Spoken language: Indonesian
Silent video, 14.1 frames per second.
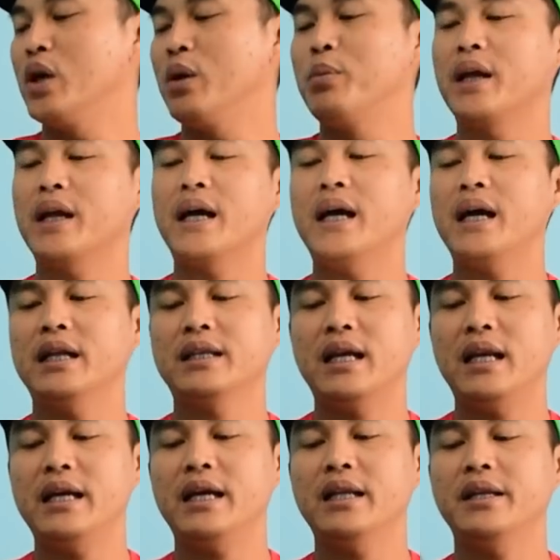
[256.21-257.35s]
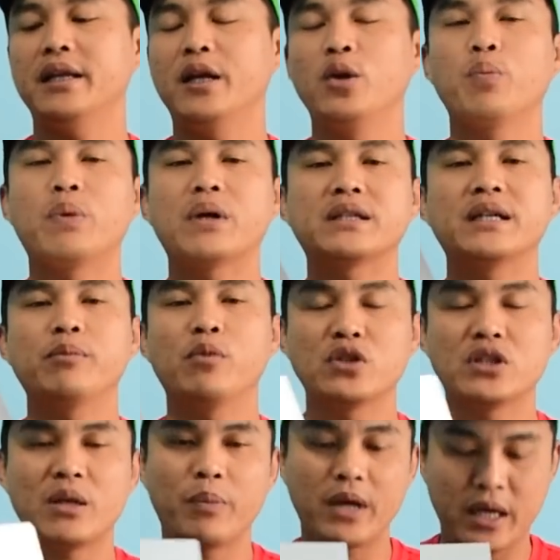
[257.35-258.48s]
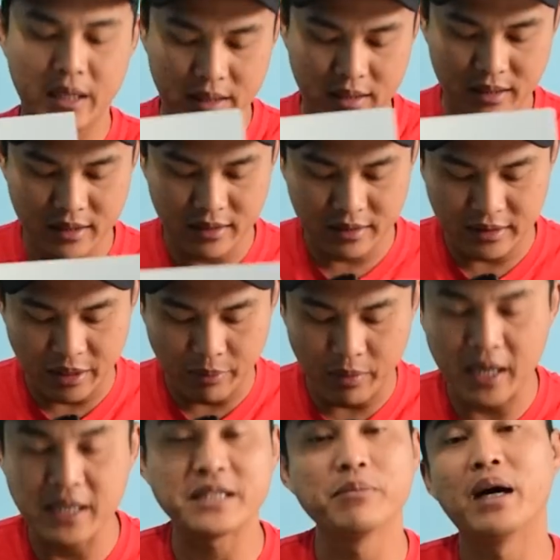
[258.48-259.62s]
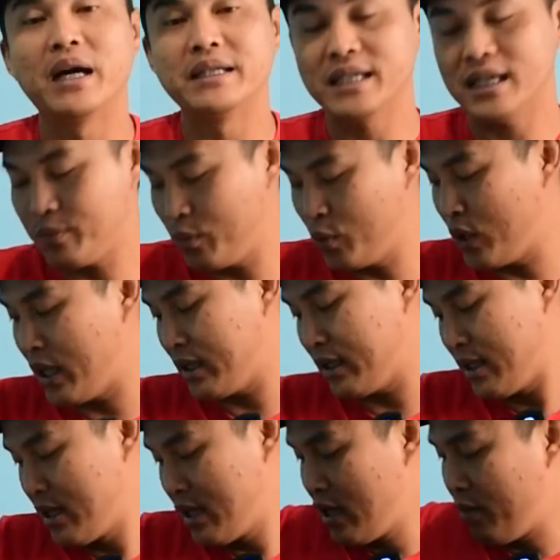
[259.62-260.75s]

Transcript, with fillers: juga berkat kalian tidak lupa saya mengucapkan uh, terima kasih banyak buat